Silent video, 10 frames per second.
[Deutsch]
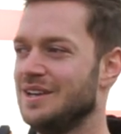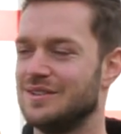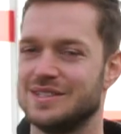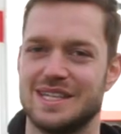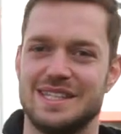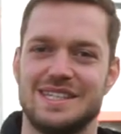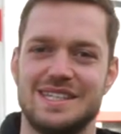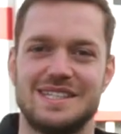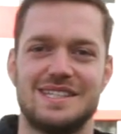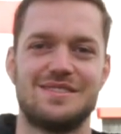Und es kennt ja
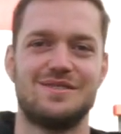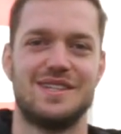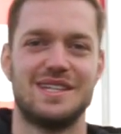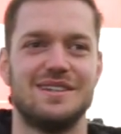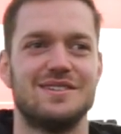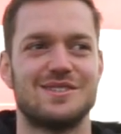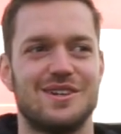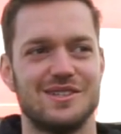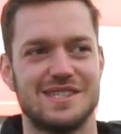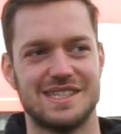jeder das, wenn der Gehweg so
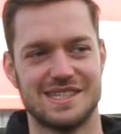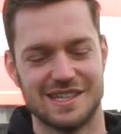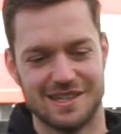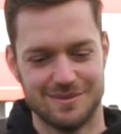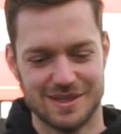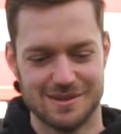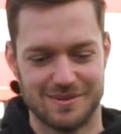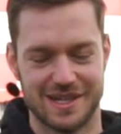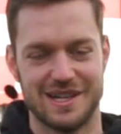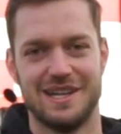aussieht, dass er in der Mitte
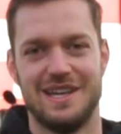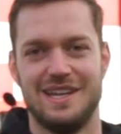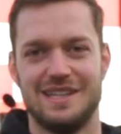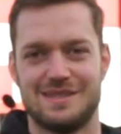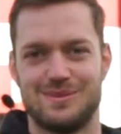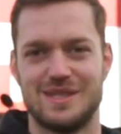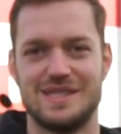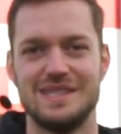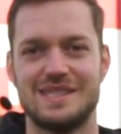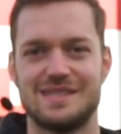mal, dass man
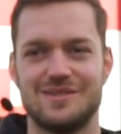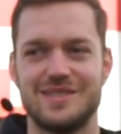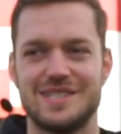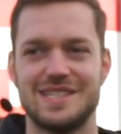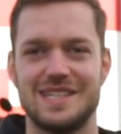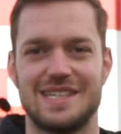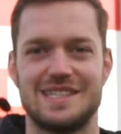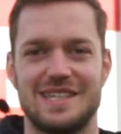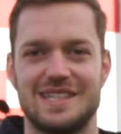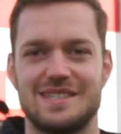jetzt sieht, dass er unterschiedlich
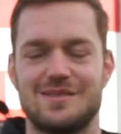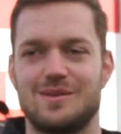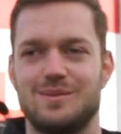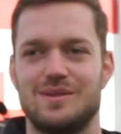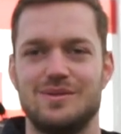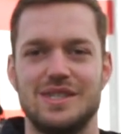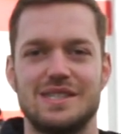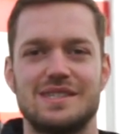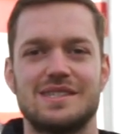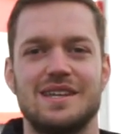geteert ist oder
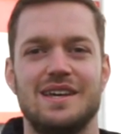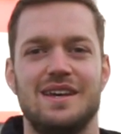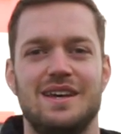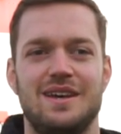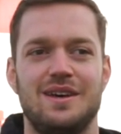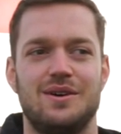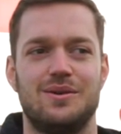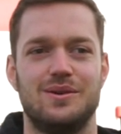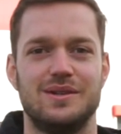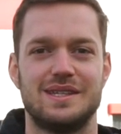betoniert ist.
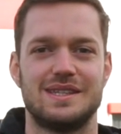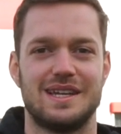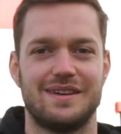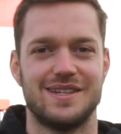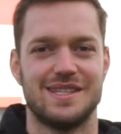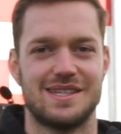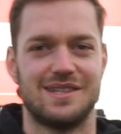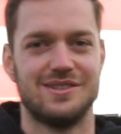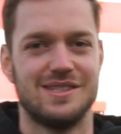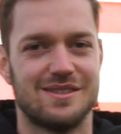Und da wäre jetzt
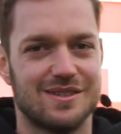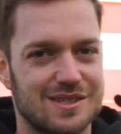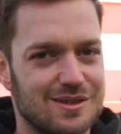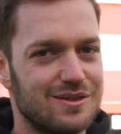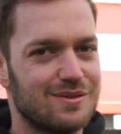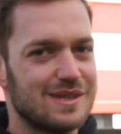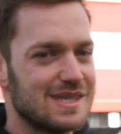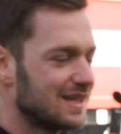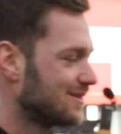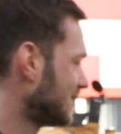genau die Situation, wo man sagt,